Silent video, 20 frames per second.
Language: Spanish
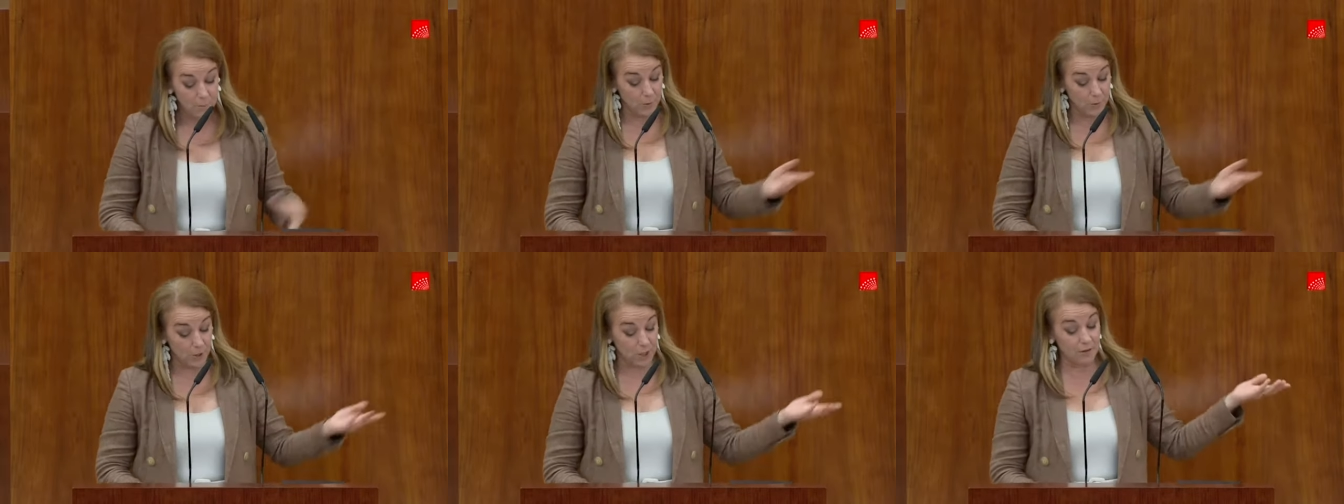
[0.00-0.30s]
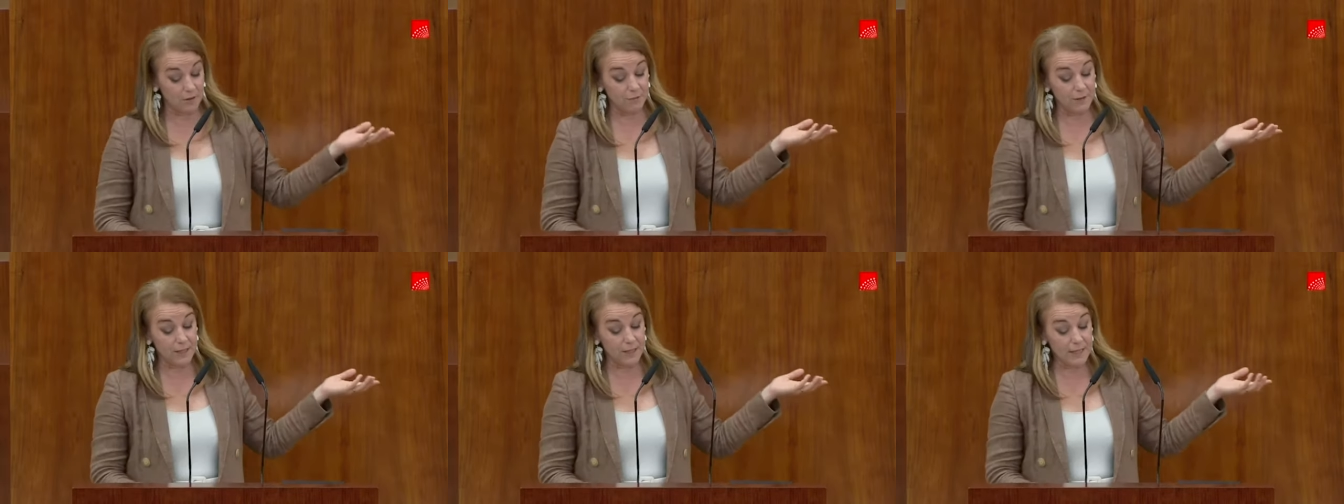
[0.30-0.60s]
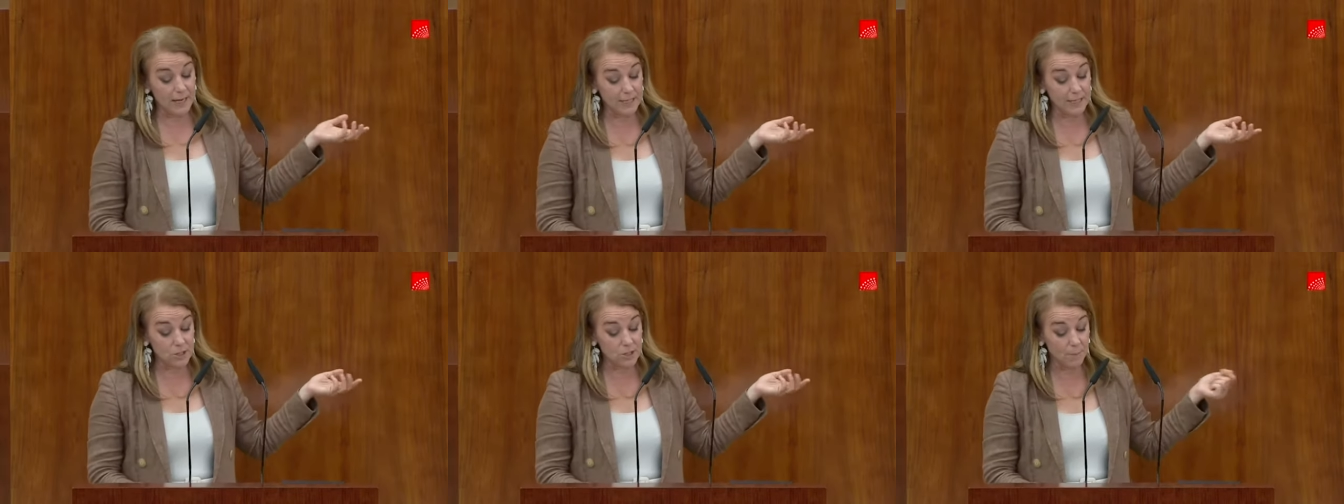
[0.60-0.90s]
Porque
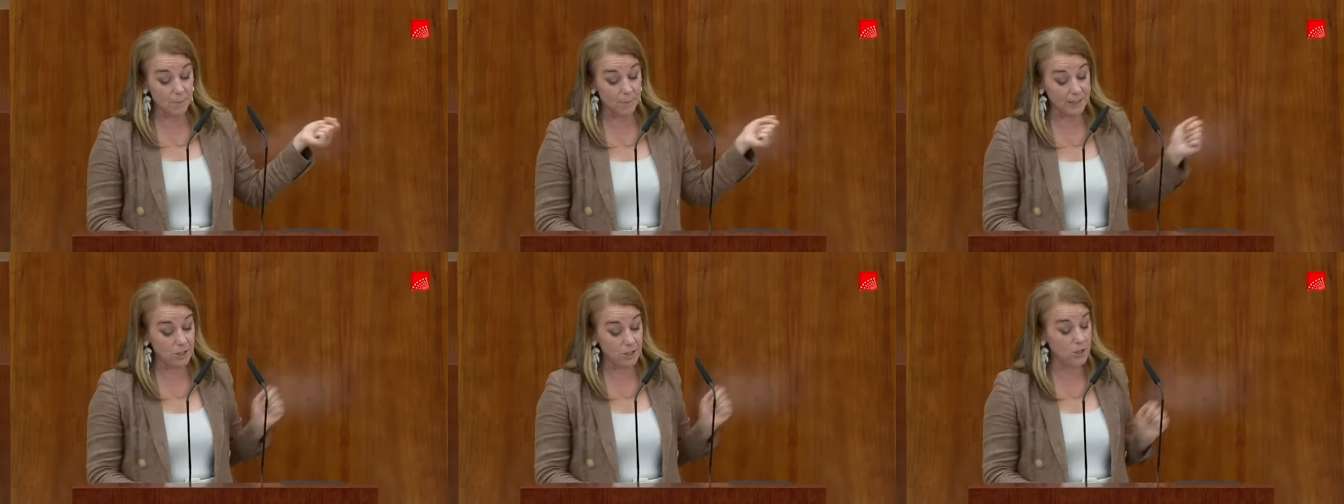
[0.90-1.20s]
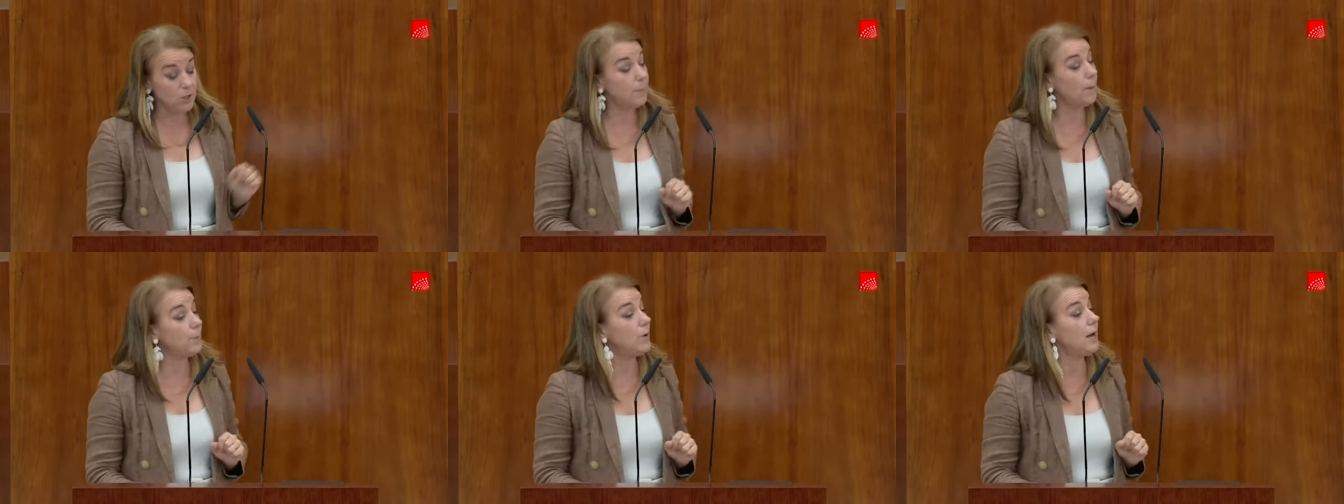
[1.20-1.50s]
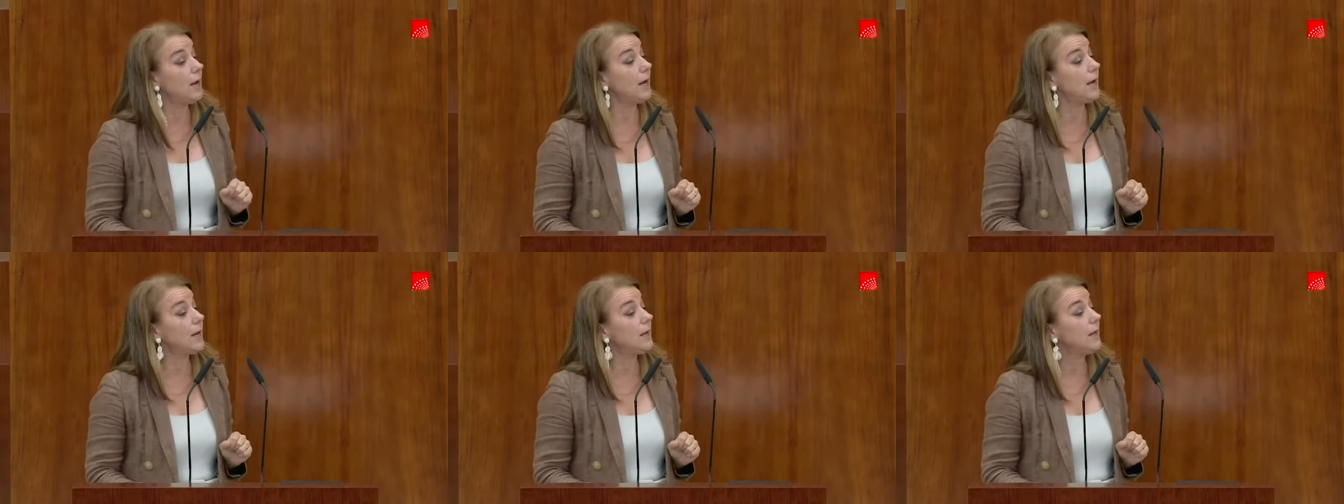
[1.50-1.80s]
defiende acaso el Partido
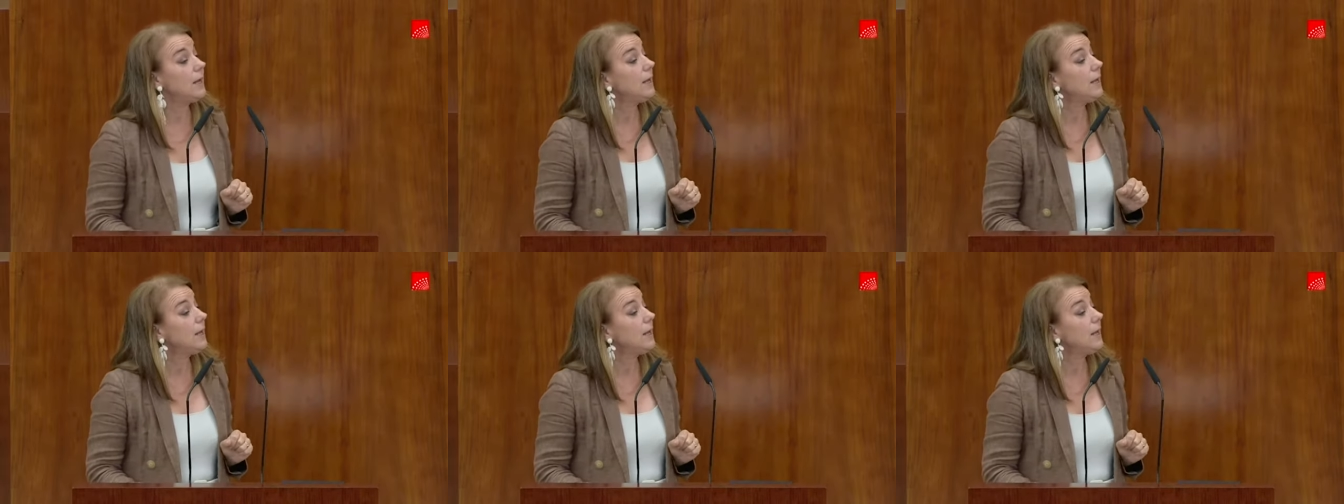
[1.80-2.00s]
Popular